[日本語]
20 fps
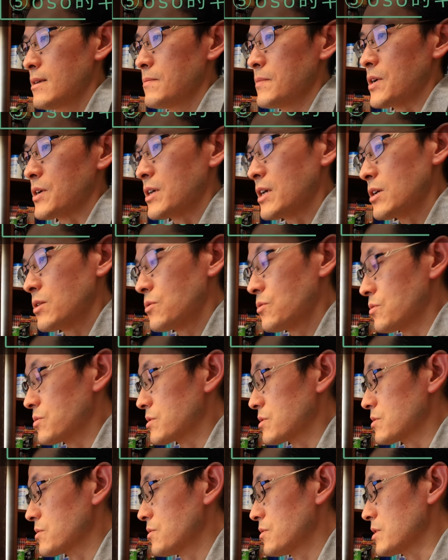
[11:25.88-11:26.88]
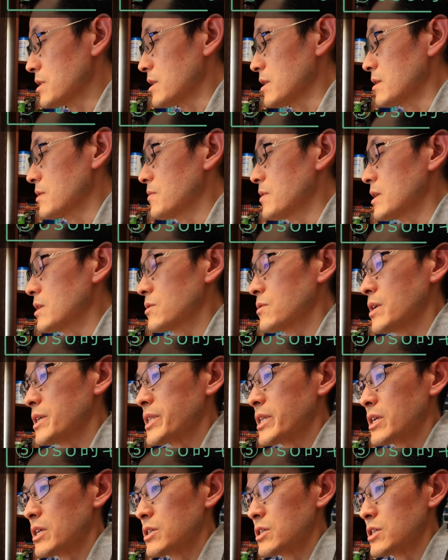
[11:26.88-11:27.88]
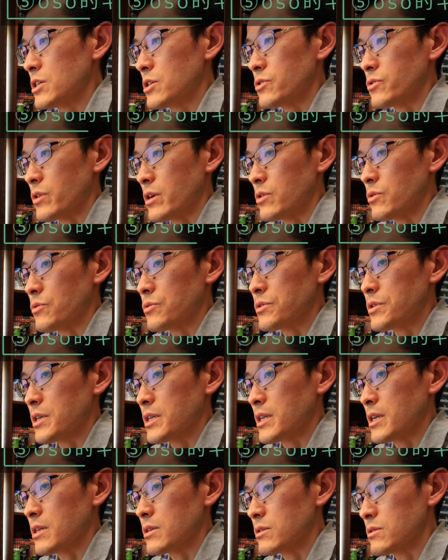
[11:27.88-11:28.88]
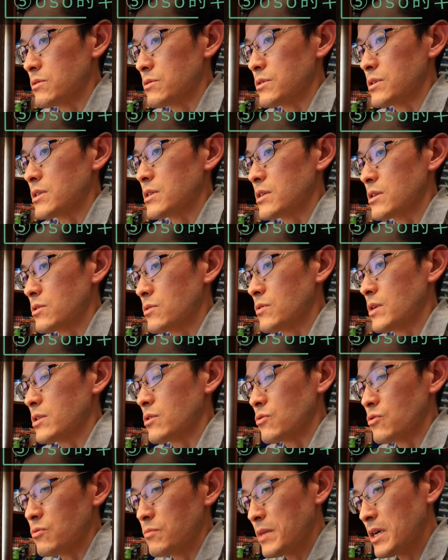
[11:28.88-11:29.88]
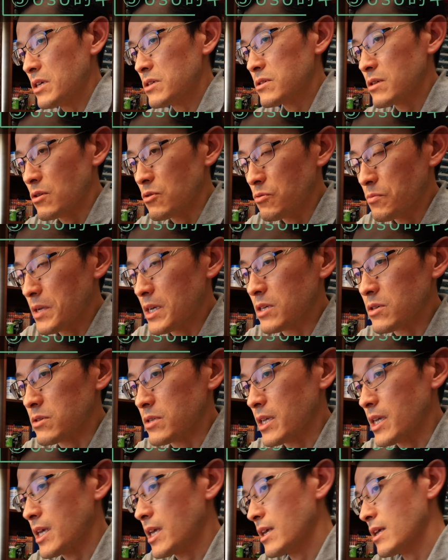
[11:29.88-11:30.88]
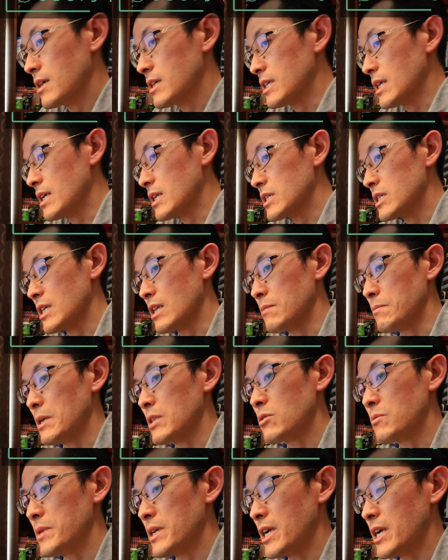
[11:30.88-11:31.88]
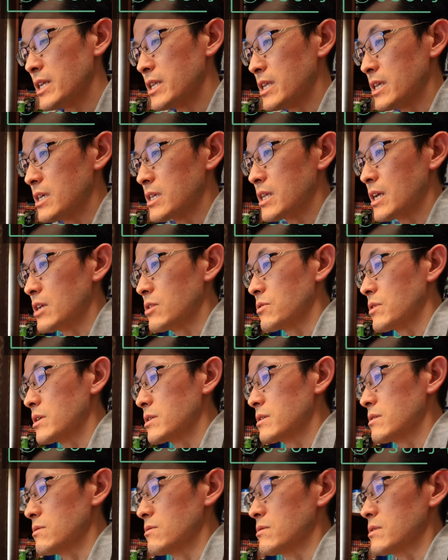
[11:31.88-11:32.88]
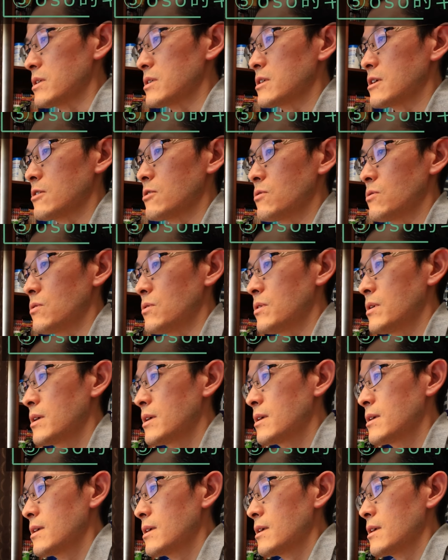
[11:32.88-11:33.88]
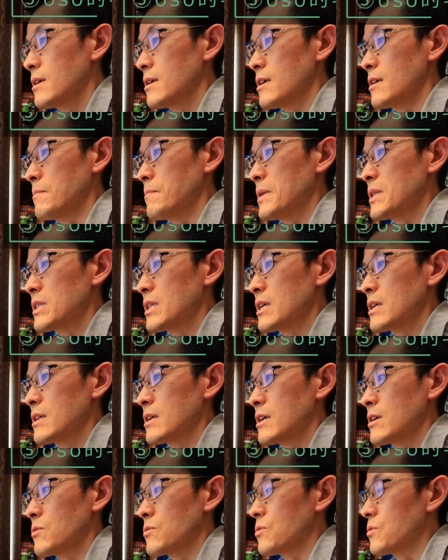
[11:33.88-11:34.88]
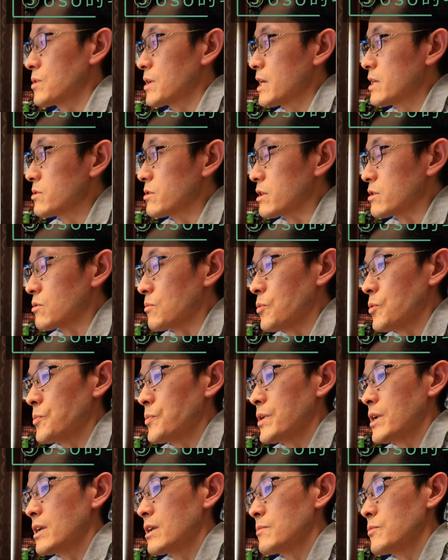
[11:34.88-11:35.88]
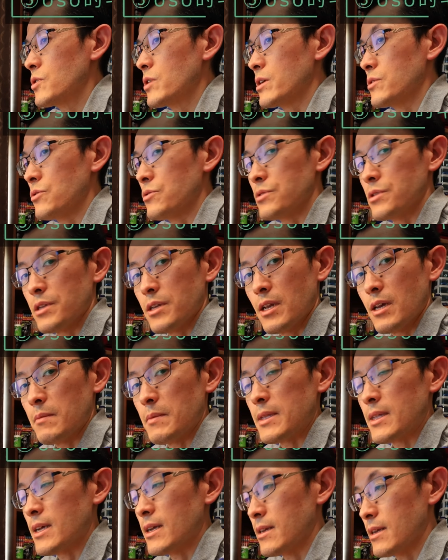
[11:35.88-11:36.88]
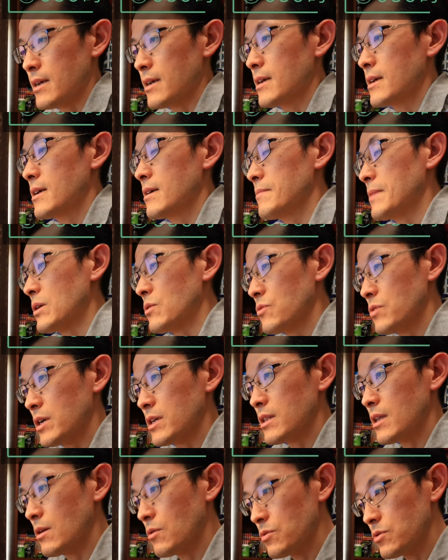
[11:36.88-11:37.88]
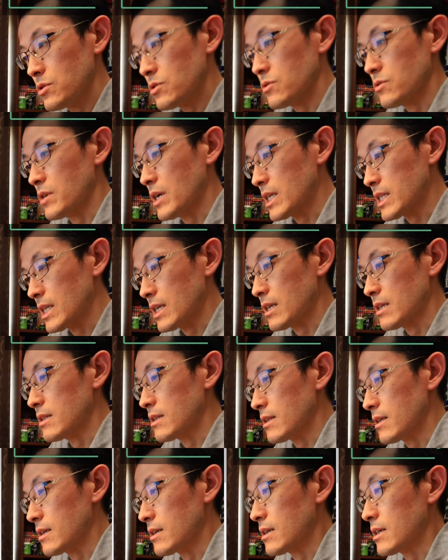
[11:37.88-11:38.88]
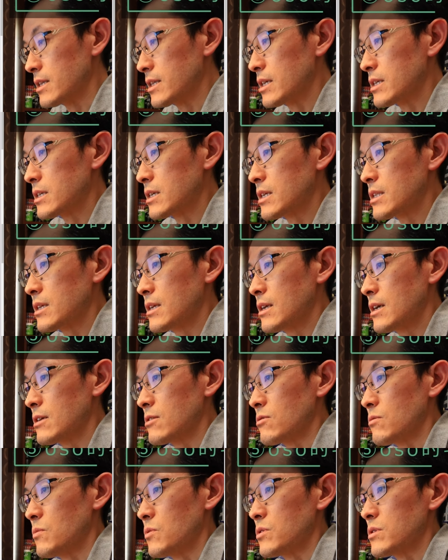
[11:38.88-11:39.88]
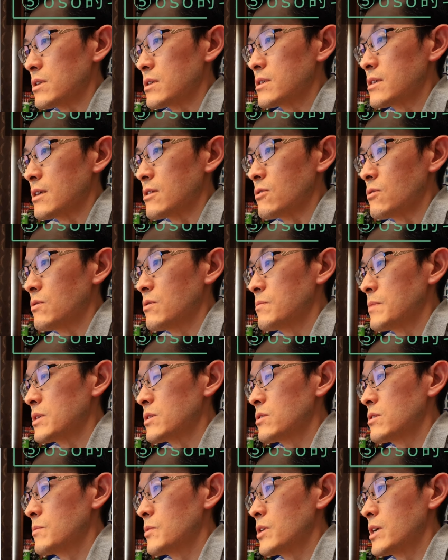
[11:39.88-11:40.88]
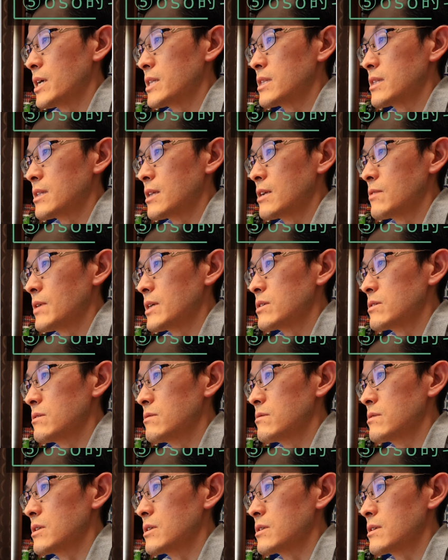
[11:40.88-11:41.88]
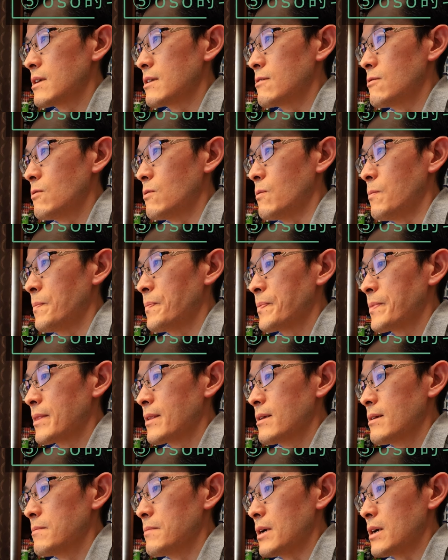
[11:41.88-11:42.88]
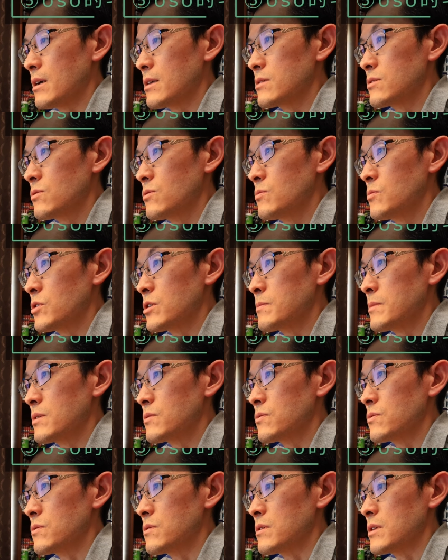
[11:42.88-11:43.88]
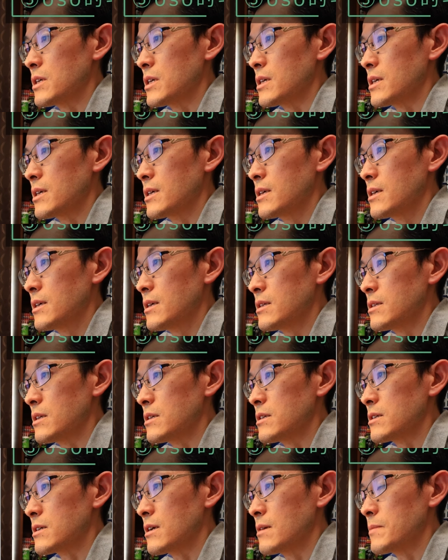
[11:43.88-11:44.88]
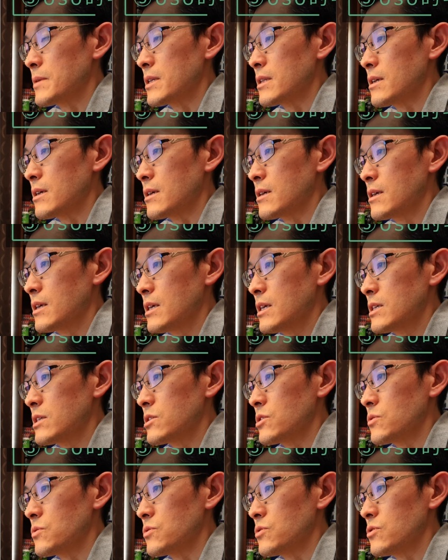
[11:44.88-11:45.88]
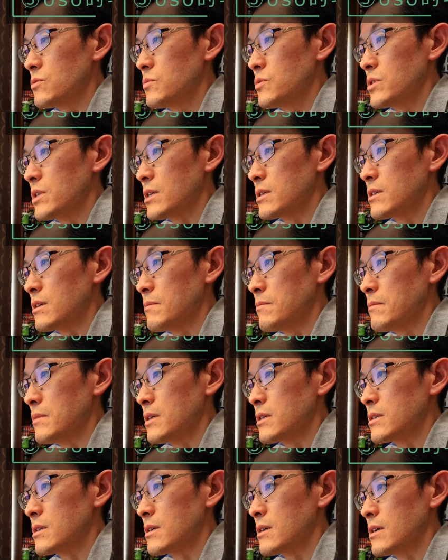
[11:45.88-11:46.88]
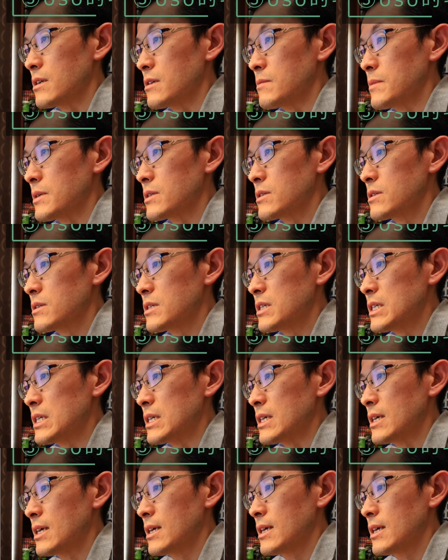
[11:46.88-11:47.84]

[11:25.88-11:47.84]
まあ、結構すごい割と新しい人が乗っていたりするんですけどあと不明示は不明示で左下にまとめられていたりとかするんですけど一般的な結構北海道だとポピュラーなものが載ってないみたいな、まあ、この方は本州の方なんで致し方ないと思うんですけど、まあ、そういうものがあったりはするんですけど、まあ、画像も今風に短めで必要十分な鮮明さがありますし